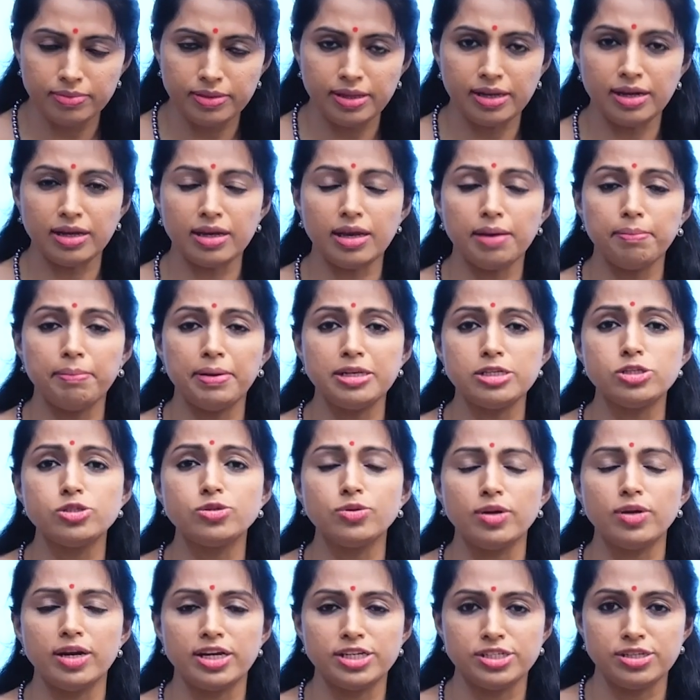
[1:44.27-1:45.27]
తనకి
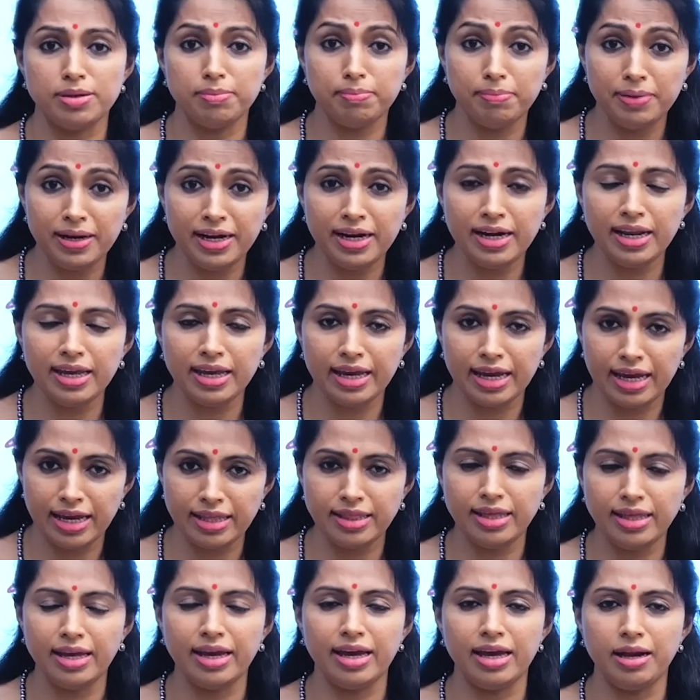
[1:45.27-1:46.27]
మెన్స్చురేషన్ బ్లీడింగ్
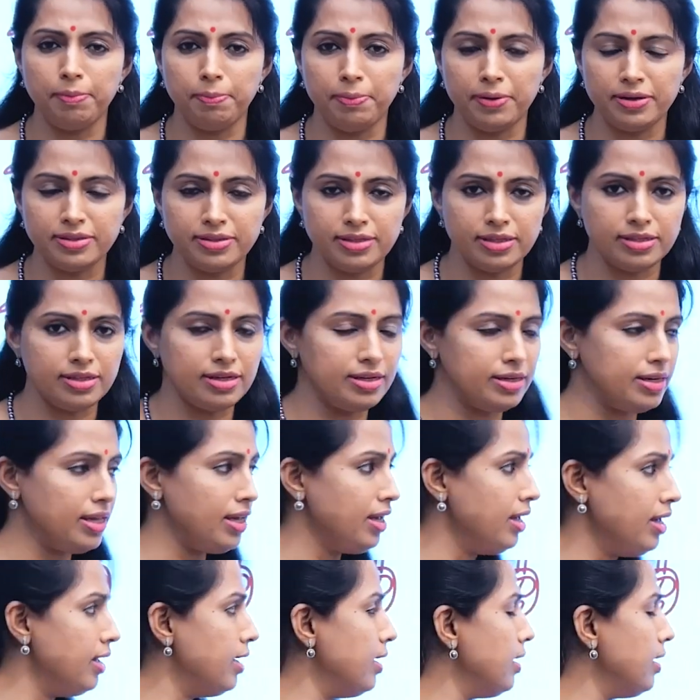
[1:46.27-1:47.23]
ఏది ఏర్పడుతుందంటే